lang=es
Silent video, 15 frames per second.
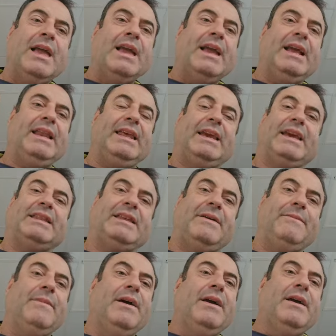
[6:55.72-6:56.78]
El
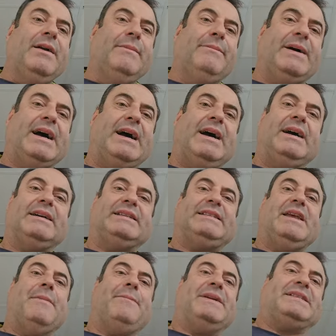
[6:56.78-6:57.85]
Ingetim va,
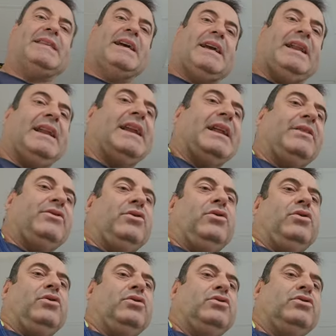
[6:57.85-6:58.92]
siempre está
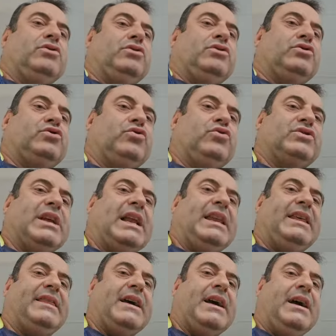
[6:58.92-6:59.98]
generando su
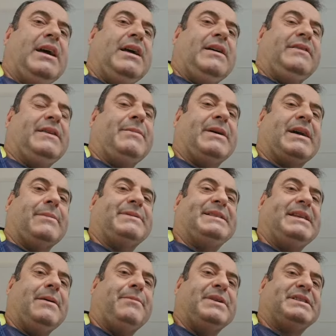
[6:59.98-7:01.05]
salida de backup,
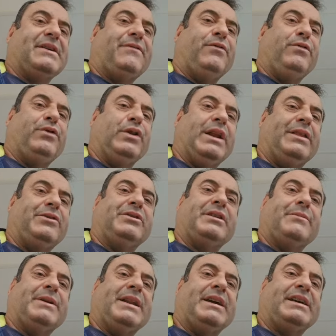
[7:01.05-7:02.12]
siempre está funcionando. De tal
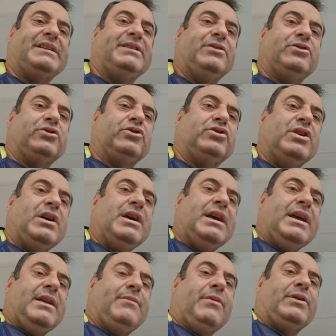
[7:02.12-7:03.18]
manera que si nosotros,
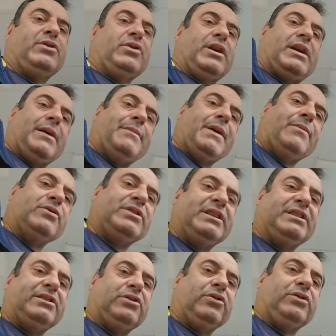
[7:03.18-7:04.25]
en el momento que cambiamos
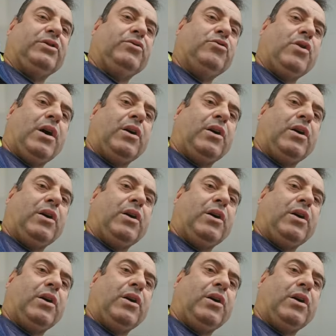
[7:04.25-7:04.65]
esto de uno a